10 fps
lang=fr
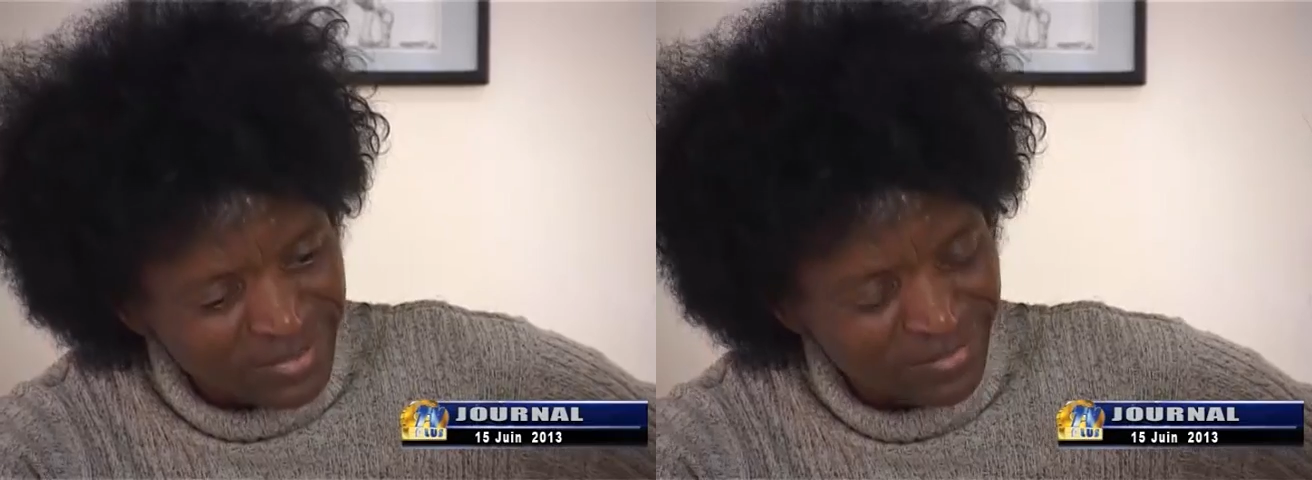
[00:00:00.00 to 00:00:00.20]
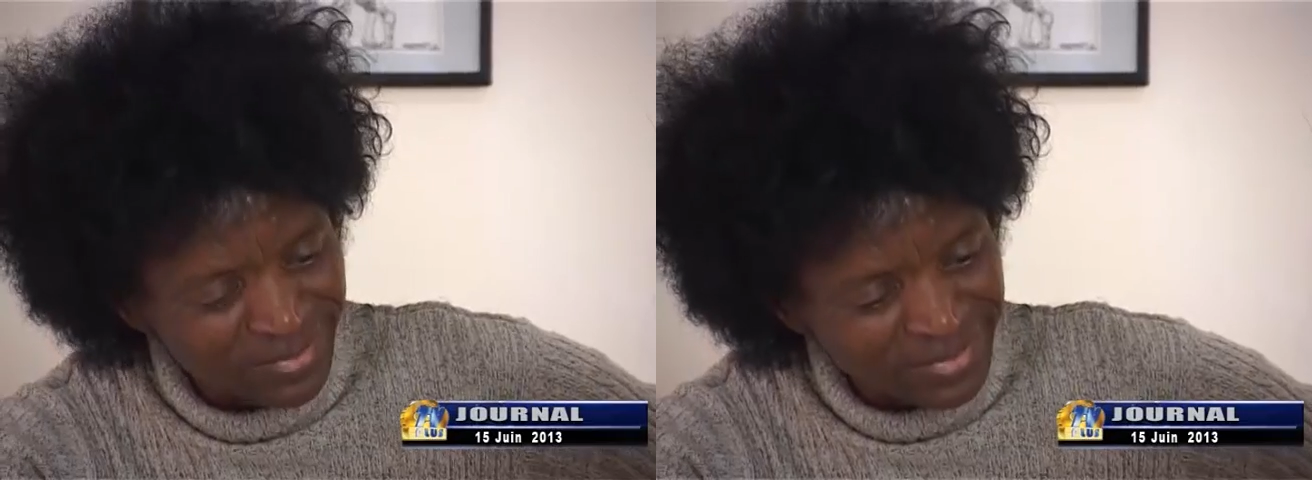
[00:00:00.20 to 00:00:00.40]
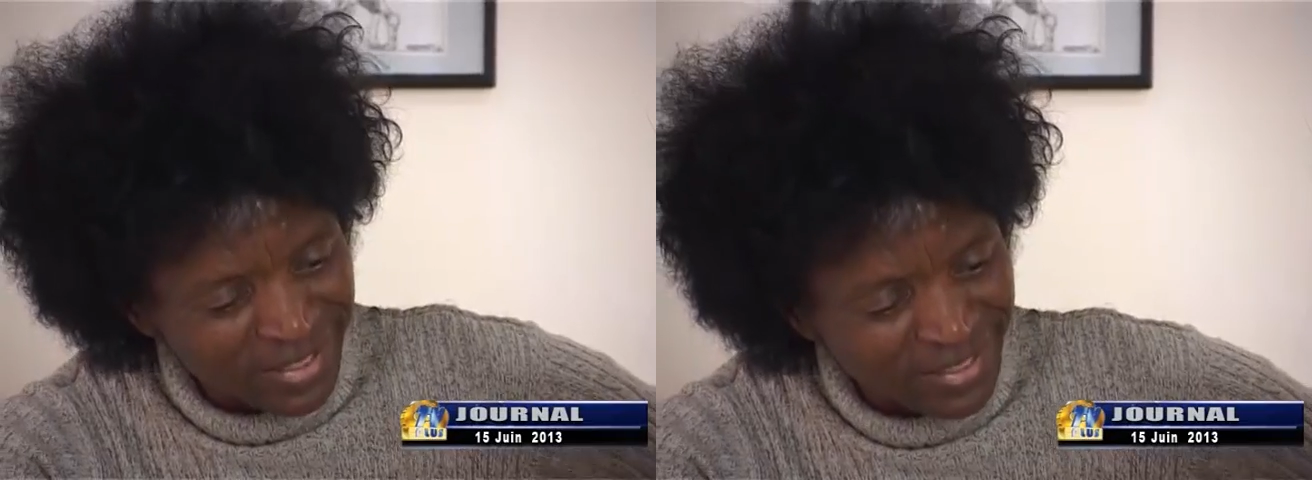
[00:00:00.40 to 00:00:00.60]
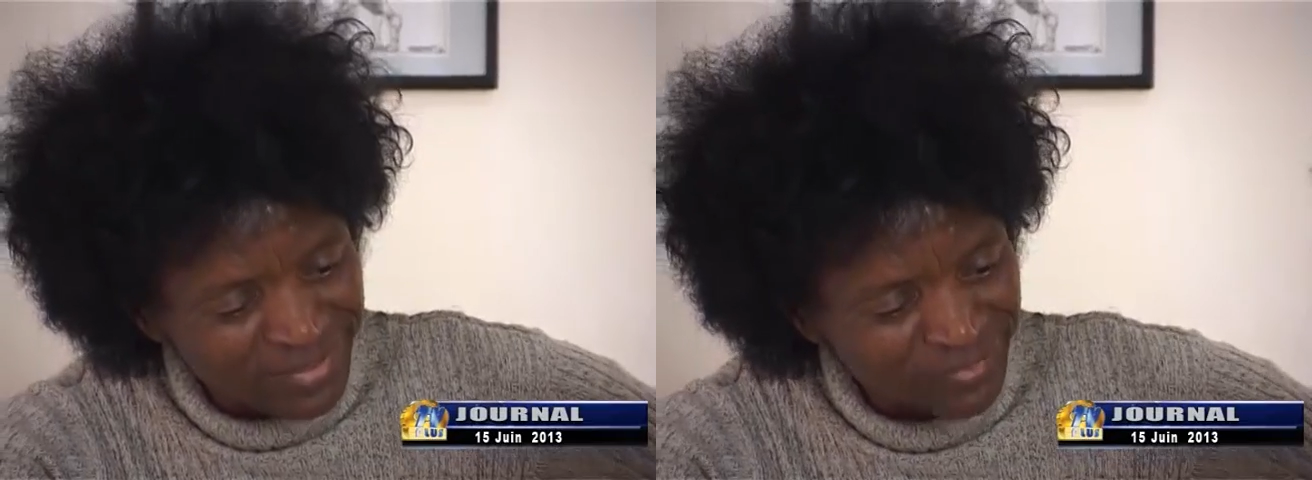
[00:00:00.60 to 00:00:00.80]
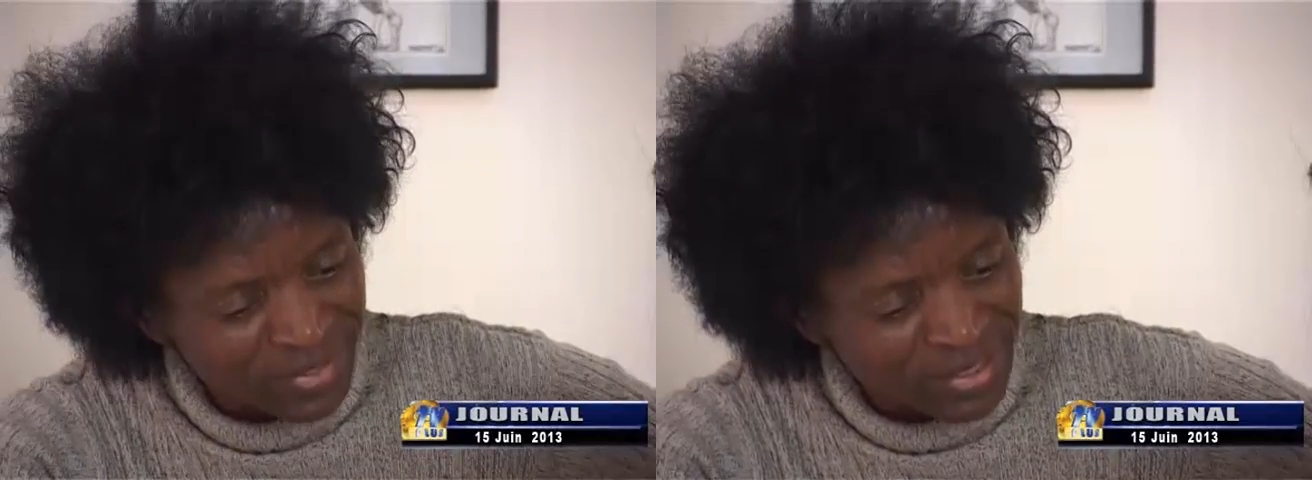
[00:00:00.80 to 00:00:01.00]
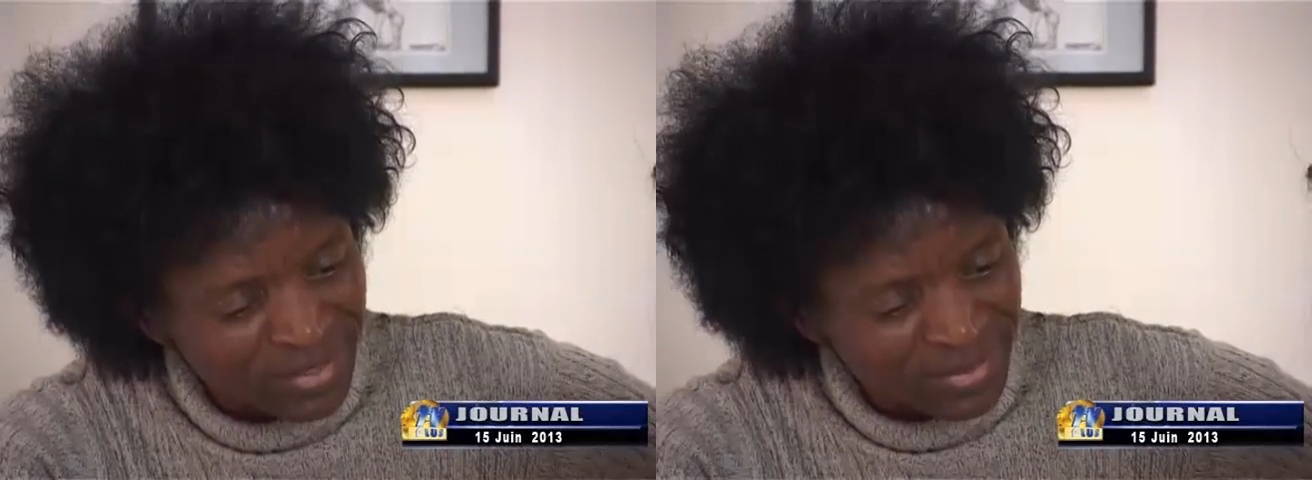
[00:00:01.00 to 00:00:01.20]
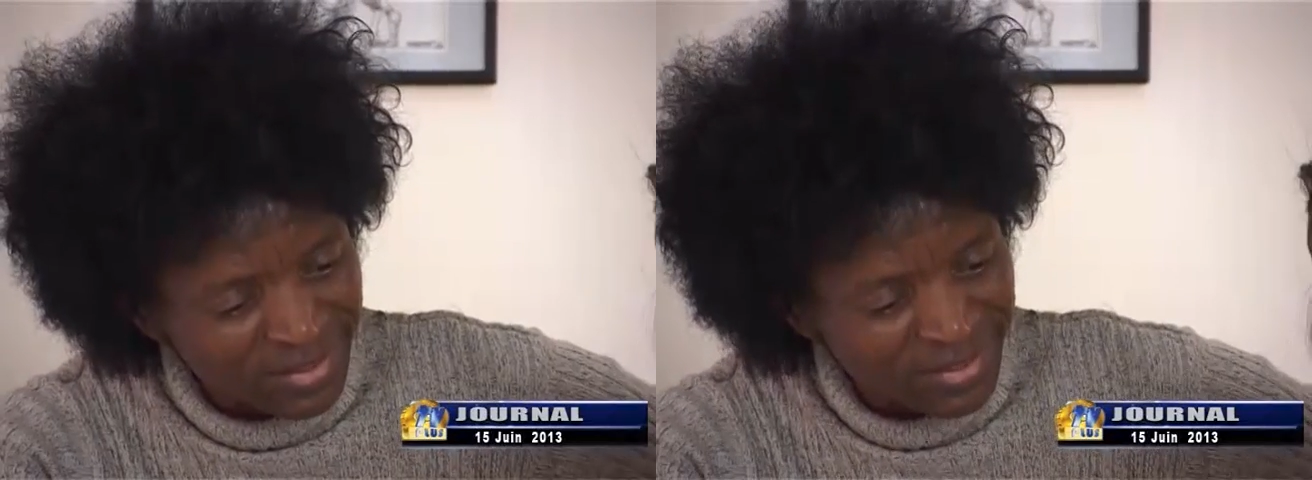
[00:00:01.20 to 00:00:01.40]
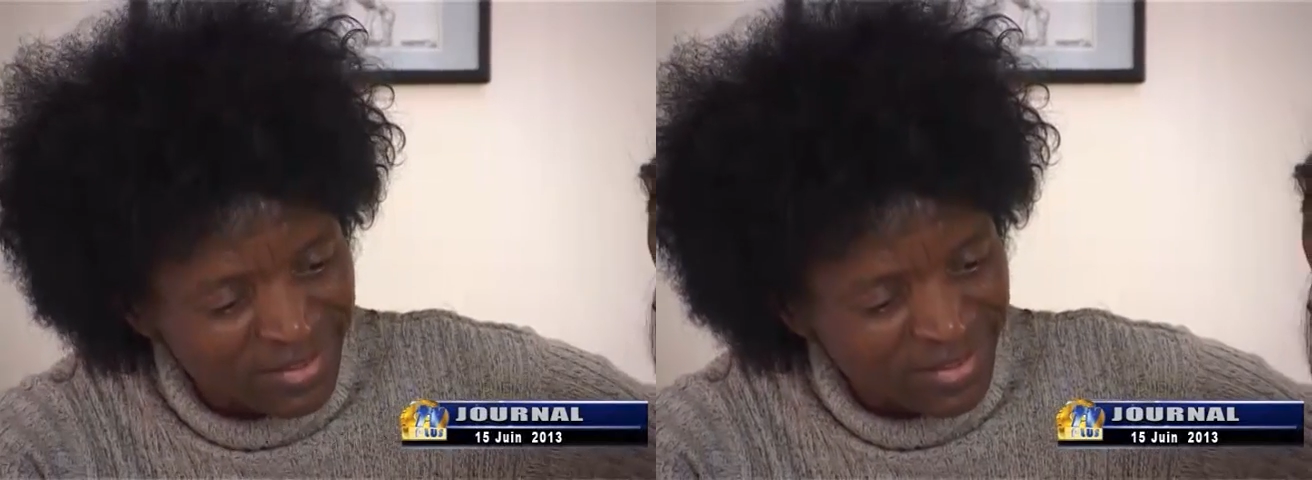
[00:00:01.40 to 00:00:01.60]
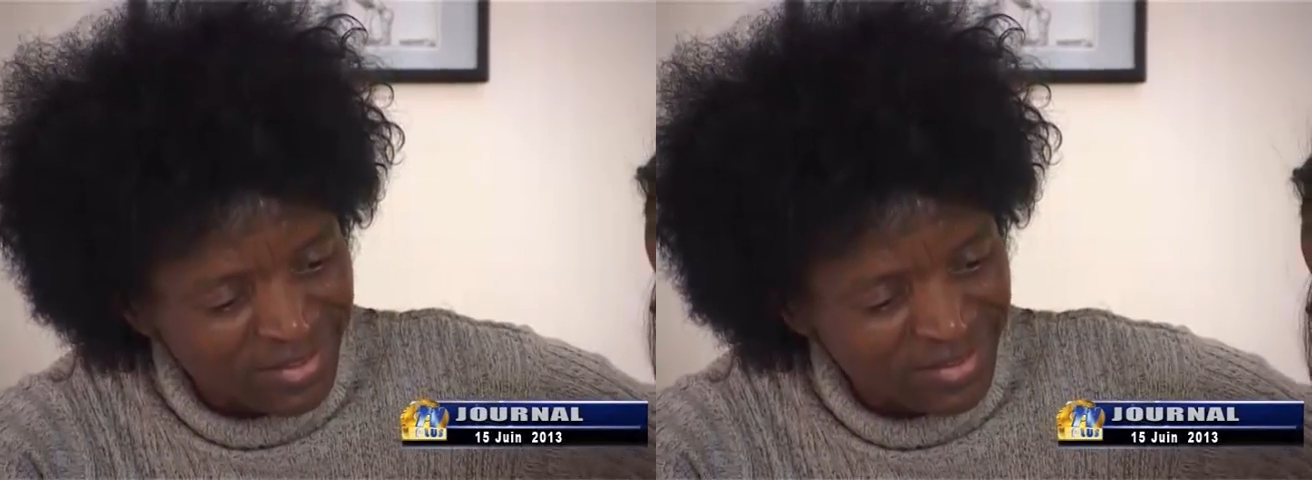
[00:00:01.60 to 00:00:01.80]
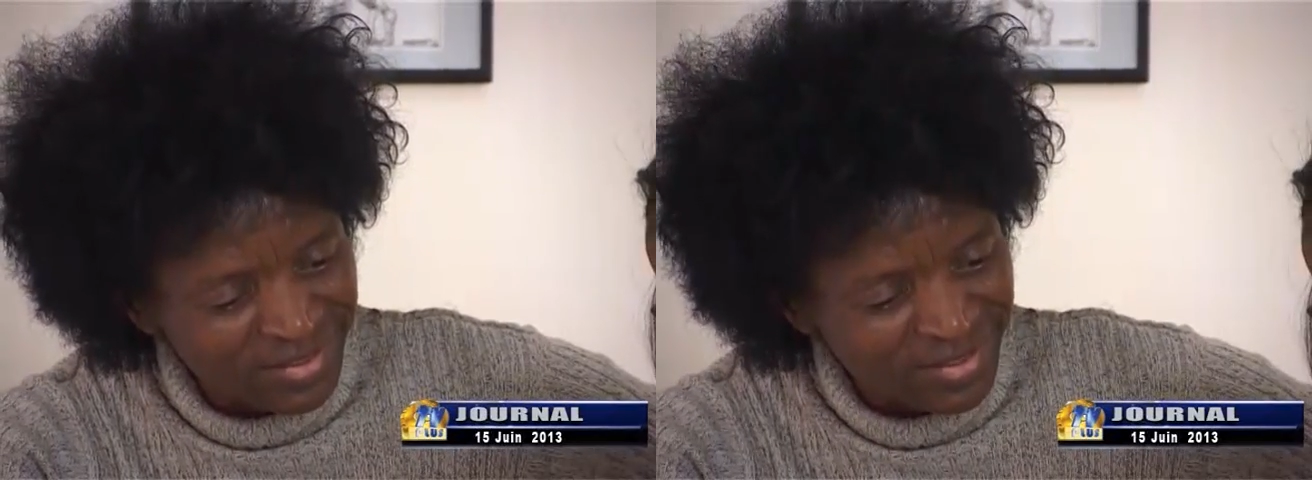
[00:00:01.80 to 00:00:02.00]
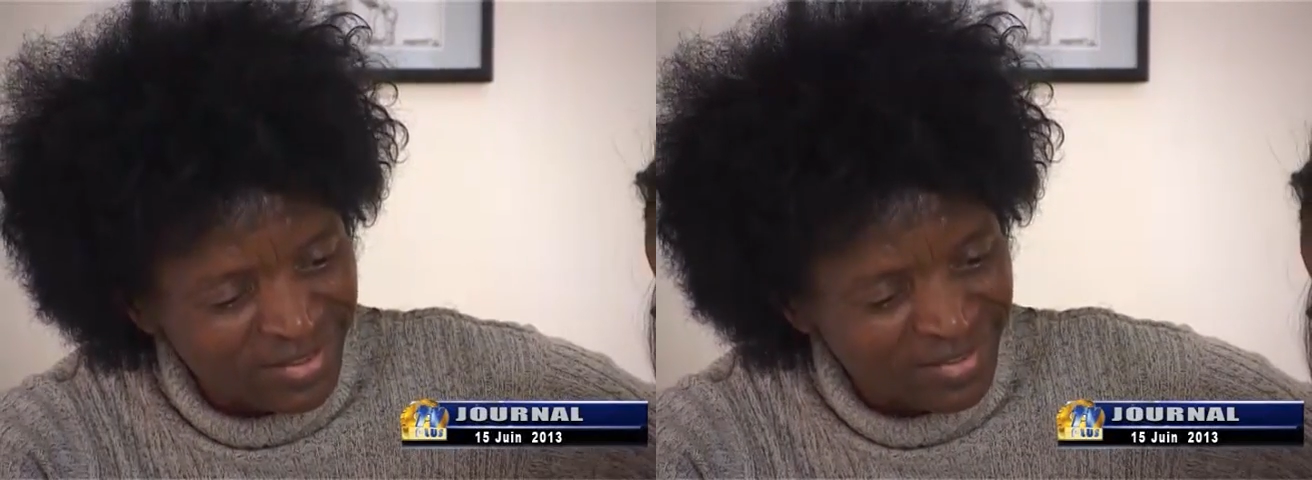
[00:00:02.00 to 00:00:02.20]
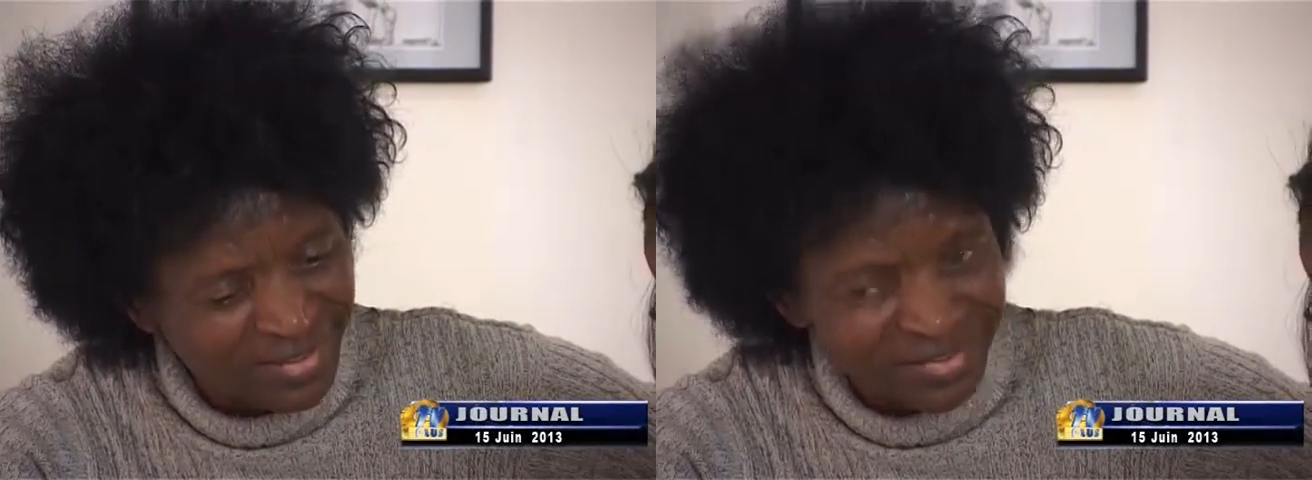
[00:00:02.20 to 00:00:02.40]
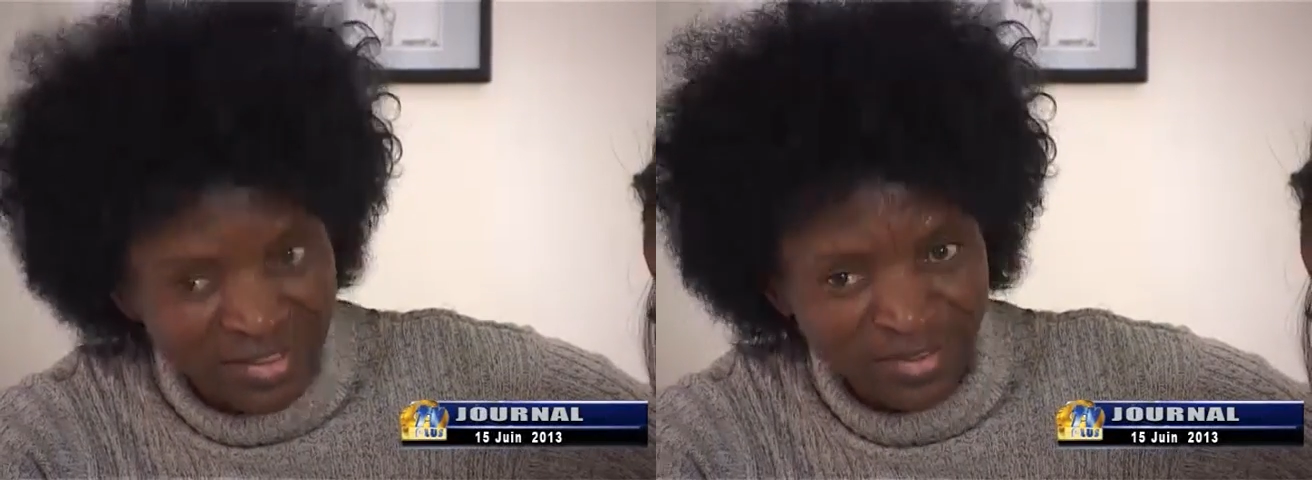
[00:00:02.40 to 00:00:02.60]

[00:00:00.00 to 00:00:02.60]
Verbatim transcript: d'avertissement. La bande dessinée,